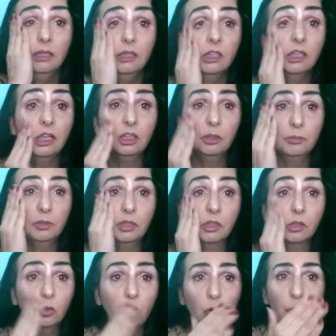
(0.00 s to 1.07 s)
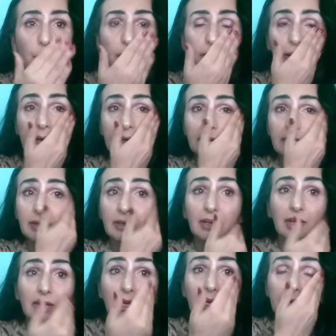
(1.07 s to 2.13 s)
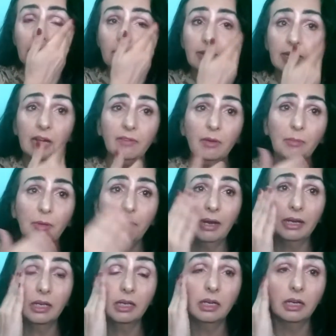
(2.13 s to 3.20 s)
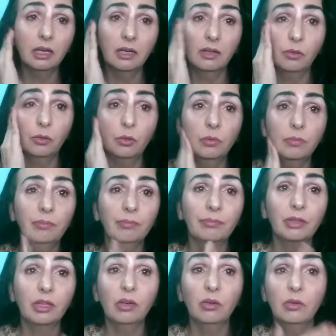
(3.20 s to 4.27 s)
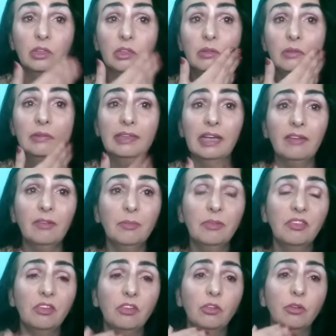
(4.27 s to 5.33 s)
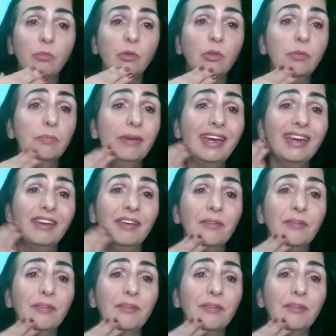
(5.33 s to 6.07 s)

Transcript: Gente, me desculpa, eu tava me maquiando, que hoje eu não tava me sentindo muito bem,